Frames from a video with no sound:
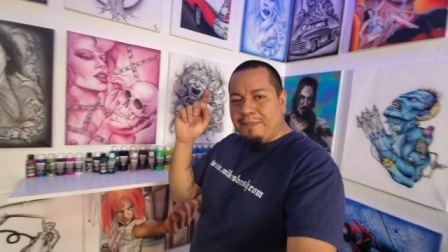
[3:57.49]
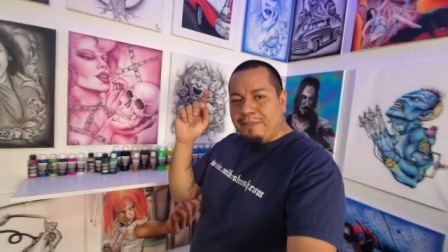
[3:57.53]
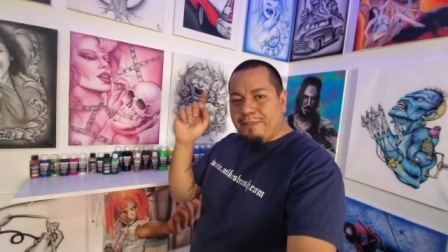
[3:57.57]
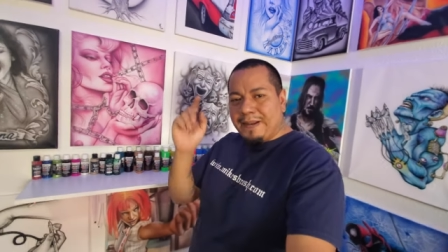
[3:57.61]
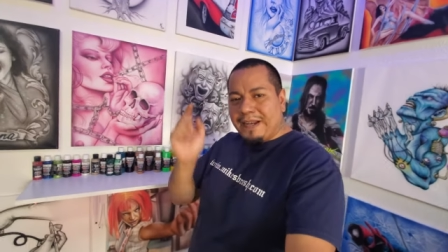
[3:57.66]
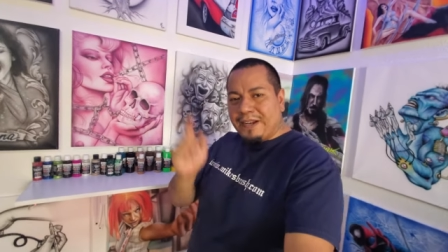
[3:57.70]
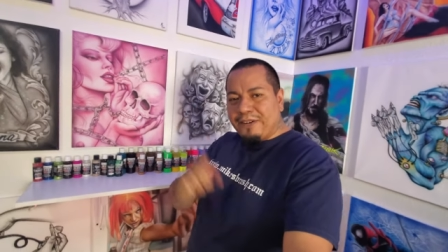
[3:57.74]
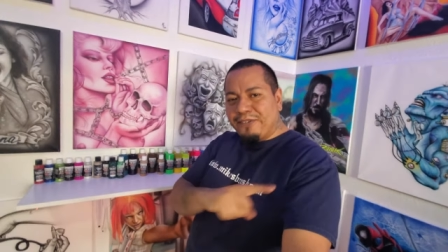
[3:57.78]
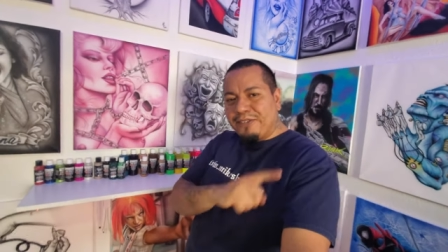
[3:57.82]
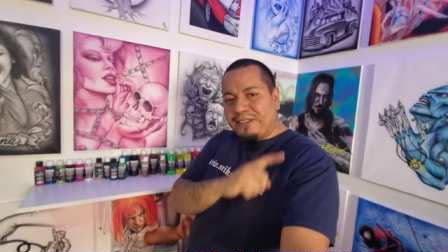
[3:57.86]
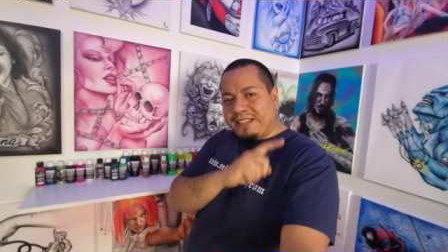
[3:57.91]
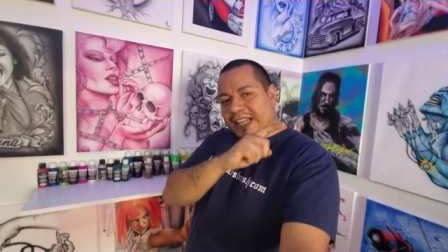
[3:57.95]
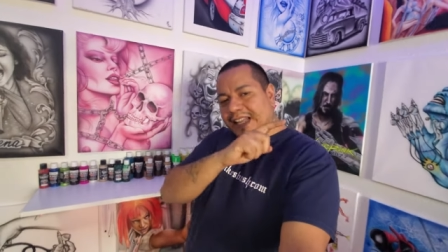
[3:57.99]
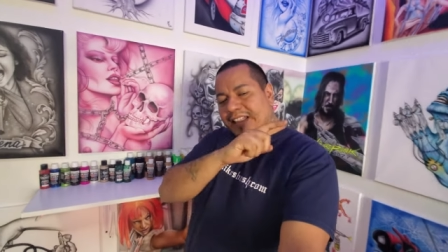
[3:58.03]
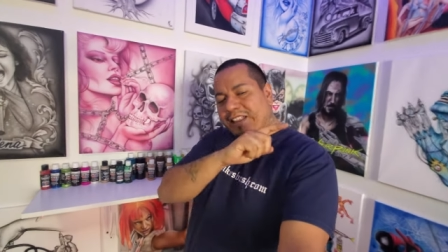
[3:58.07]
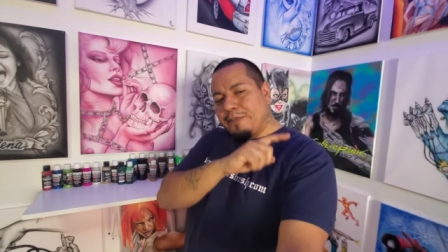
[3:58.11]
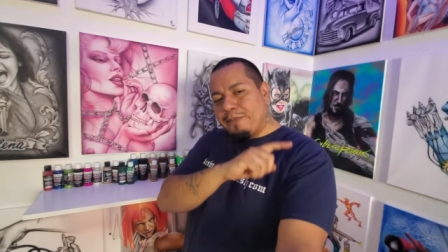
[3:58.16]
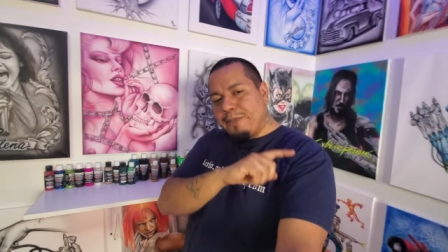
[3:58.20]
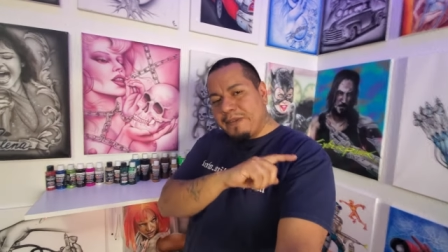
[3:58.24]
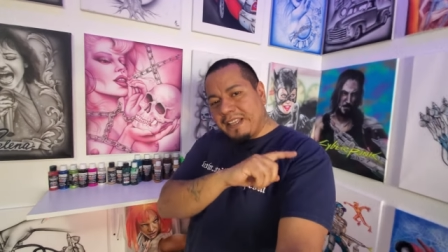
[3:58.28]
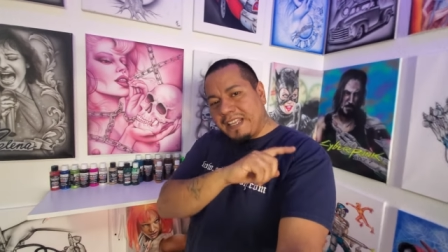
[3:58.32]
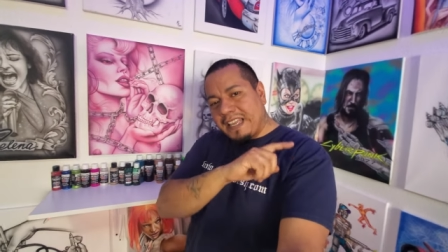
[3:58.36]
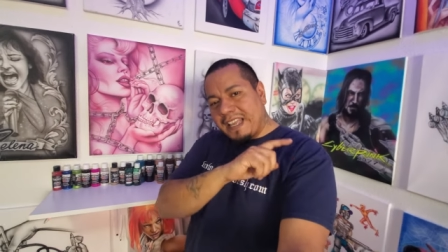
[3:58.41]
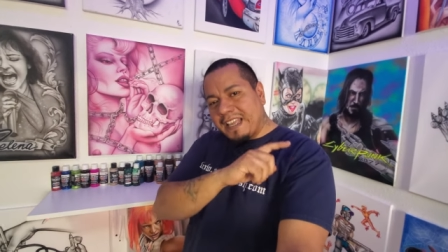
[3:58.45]

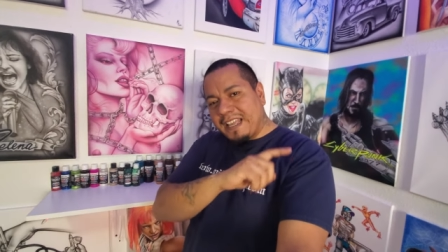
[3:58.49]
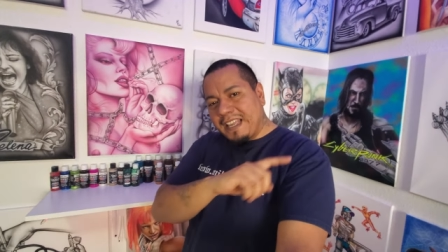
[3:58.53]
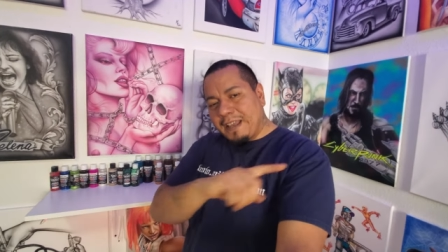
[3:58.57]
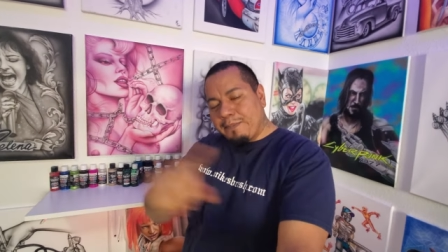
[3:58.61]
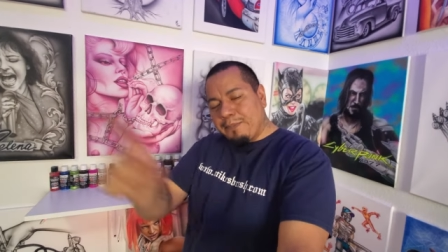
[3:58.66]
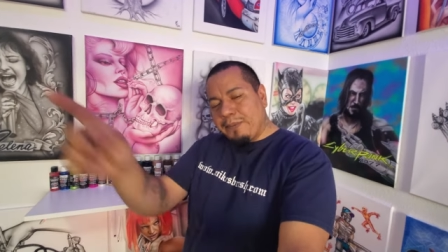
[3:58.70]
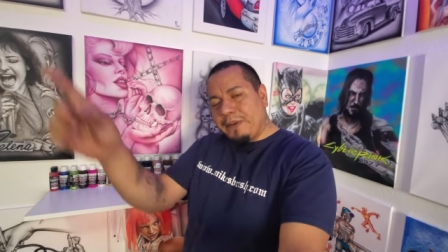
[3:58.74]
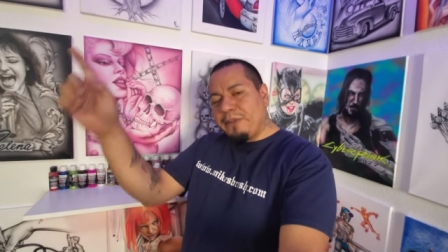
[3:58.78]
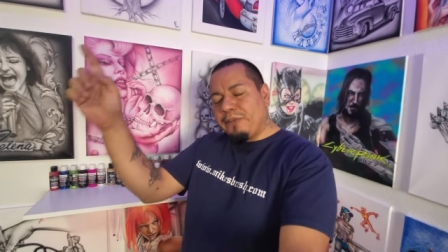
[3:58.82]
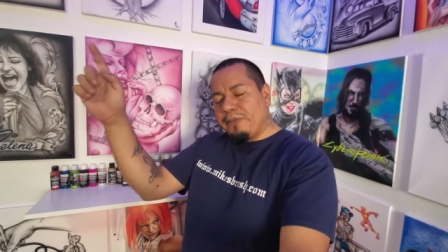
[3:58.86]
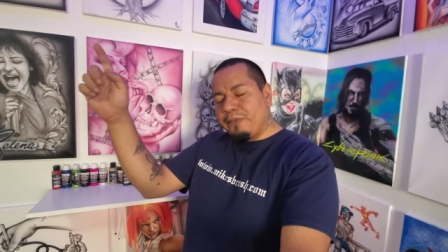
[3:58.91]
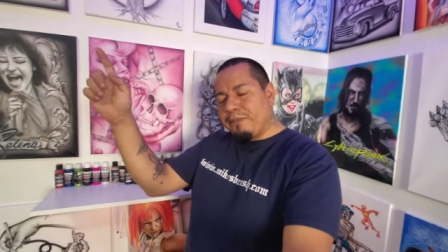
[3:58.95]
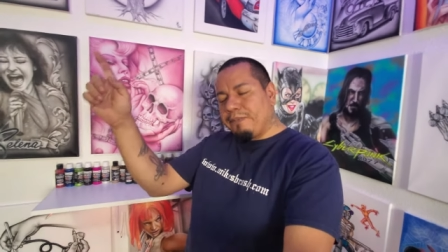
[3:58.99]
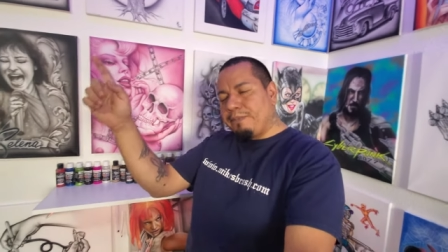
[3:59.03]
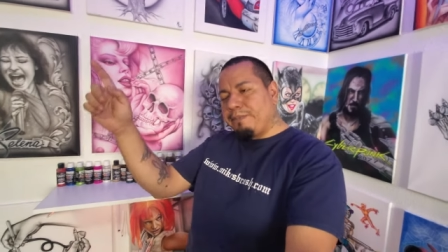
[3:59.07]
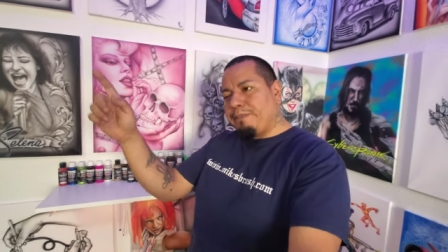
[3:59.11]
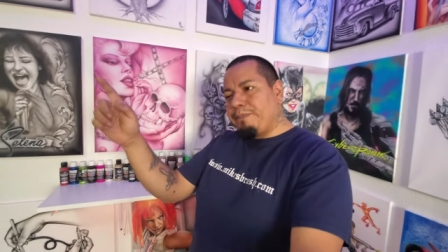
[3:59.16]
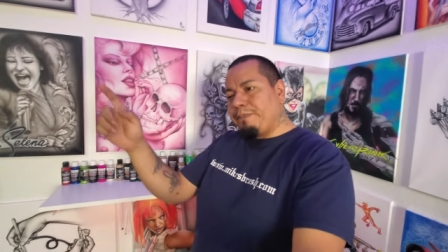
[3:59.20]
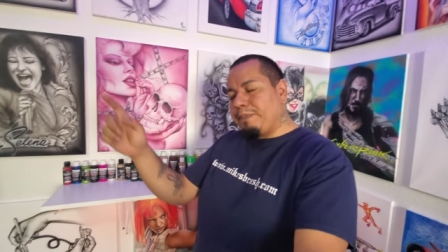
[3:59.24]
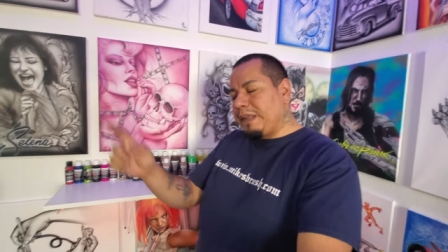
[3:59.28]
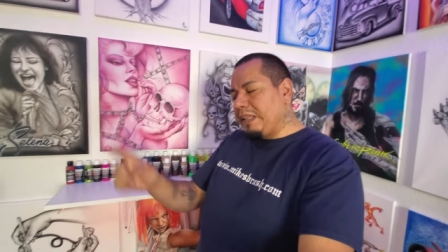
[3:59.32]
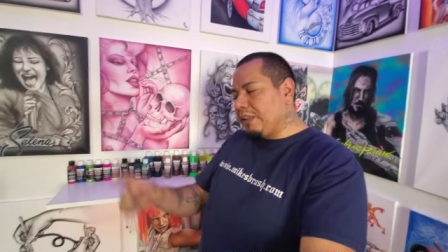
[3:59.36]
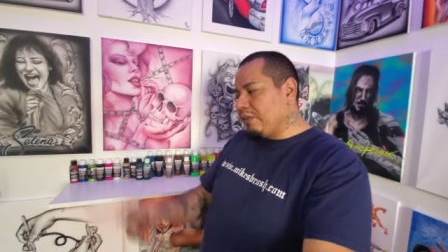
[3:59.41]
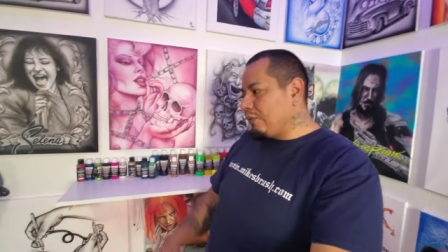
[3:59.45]
preguntándome que qué
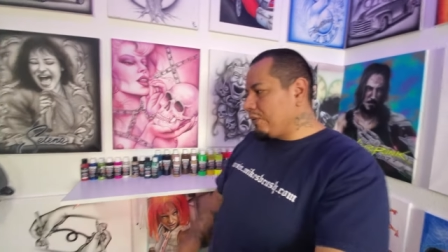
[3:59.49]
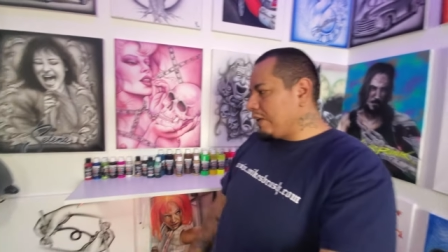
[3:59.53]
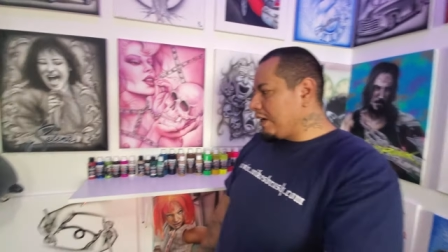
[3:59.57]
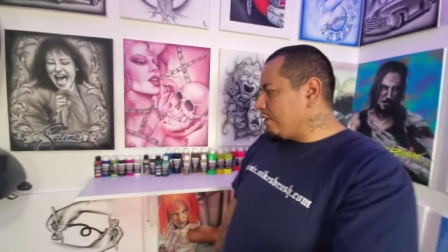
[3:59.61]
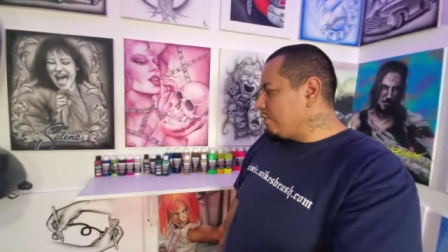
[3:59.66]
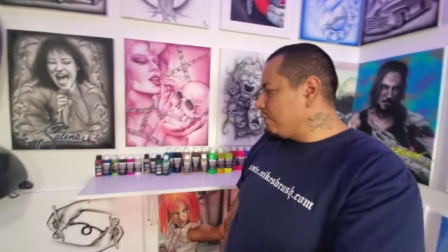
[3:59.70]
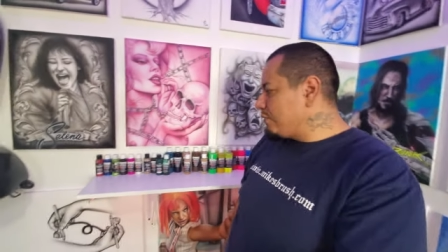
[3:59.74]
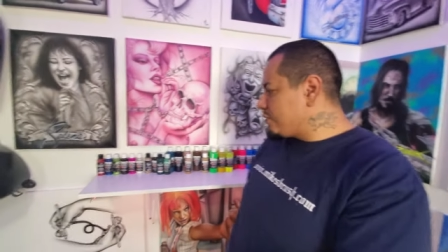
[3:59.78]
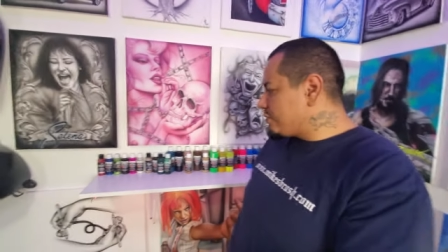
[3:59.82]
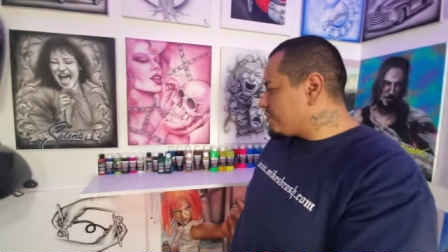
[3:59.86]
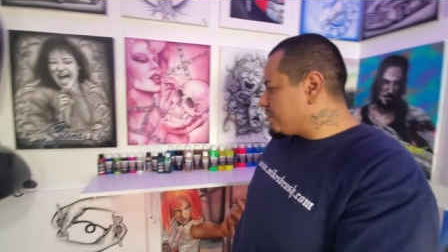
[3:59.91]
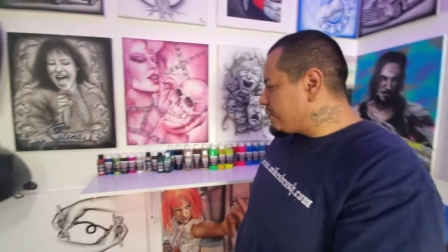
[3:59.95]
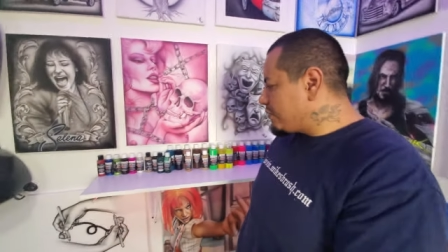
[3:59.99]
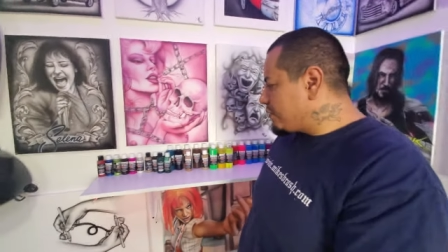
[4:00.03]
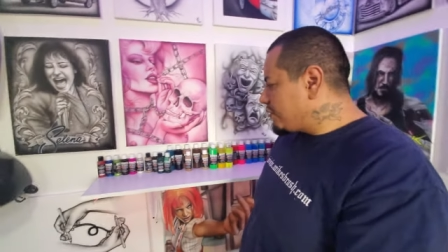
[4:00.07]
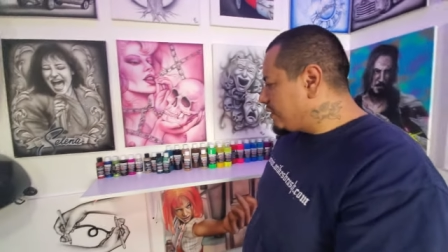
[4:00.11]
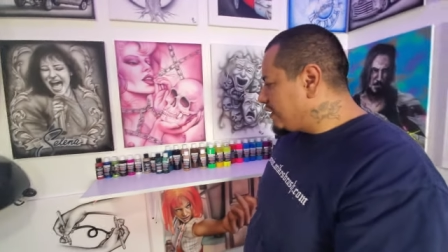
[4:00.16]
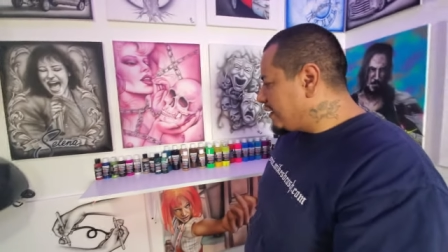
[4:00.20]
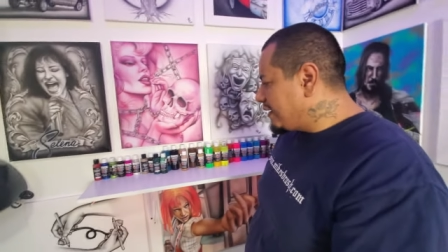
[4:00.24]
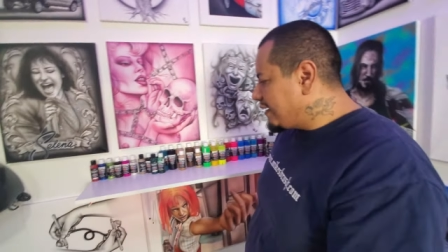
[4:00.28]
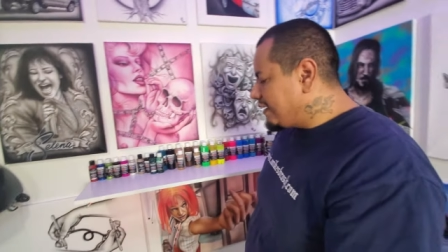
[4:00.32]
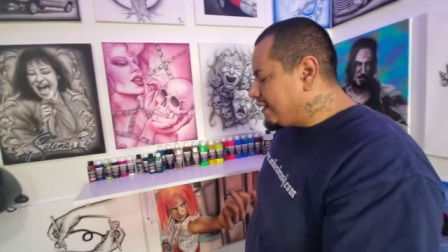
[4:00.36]
pintura uso,